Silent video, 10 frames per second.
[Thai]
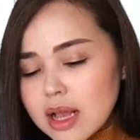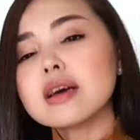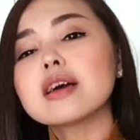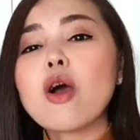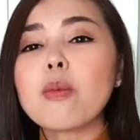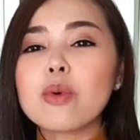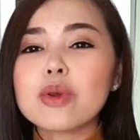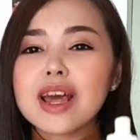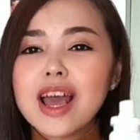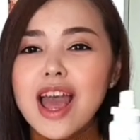มากๆเลยขอบ
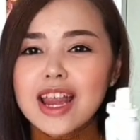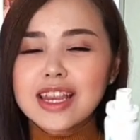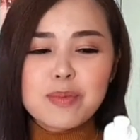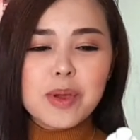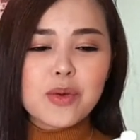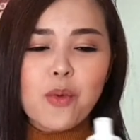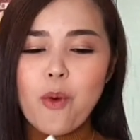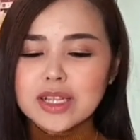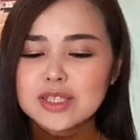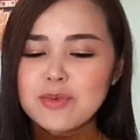คุณนะคะ ที่เป็น
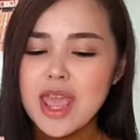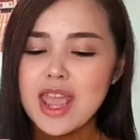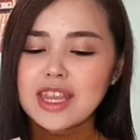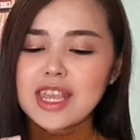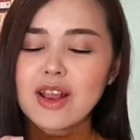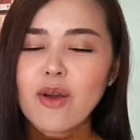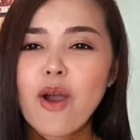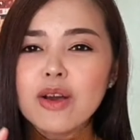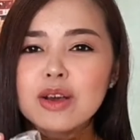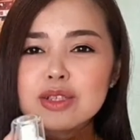ห่วงเจ้าแม่ไอทีแล้
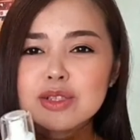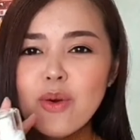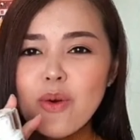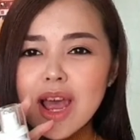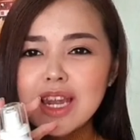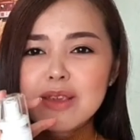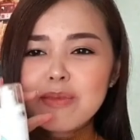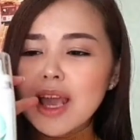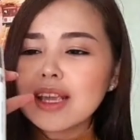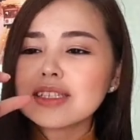วก็ส่งอัน
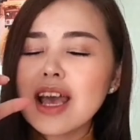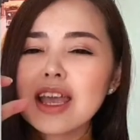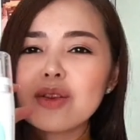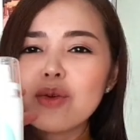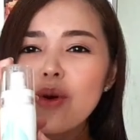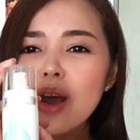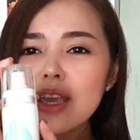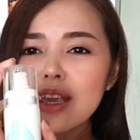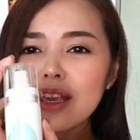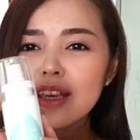นี้มาให้ใช้ด้ว
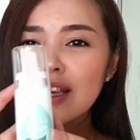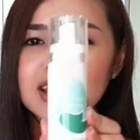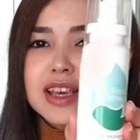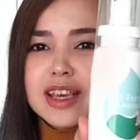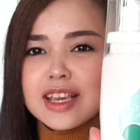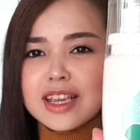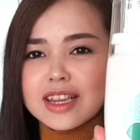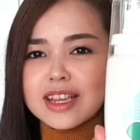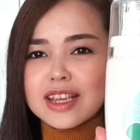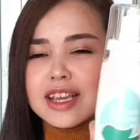ย
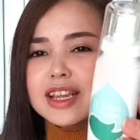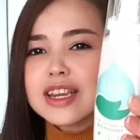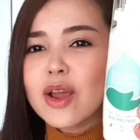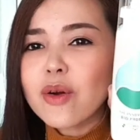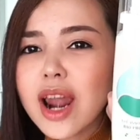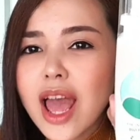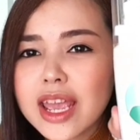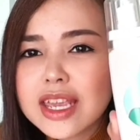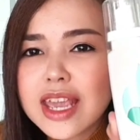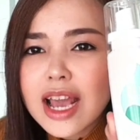เดี๋ยวใคร
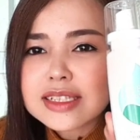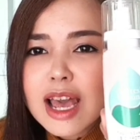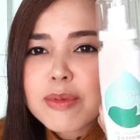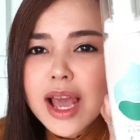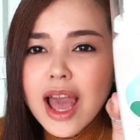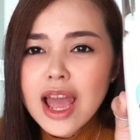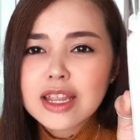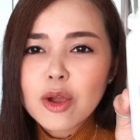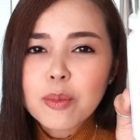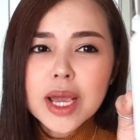อยากทราบรา
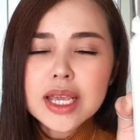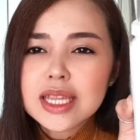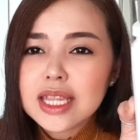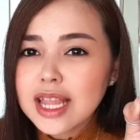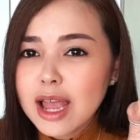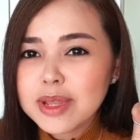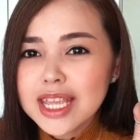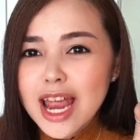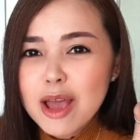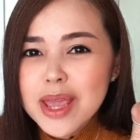คาเดี๋ยวไปติดตาม
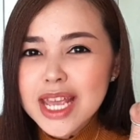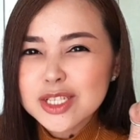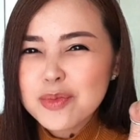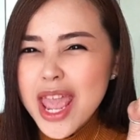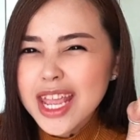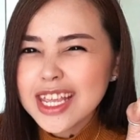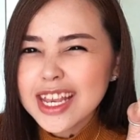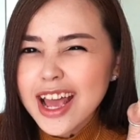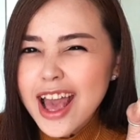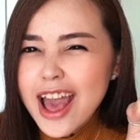ที่หน้าเพจเจะแม่ไอ
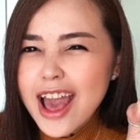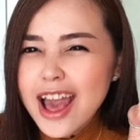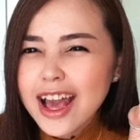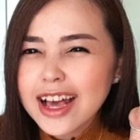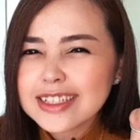ทีนะคะ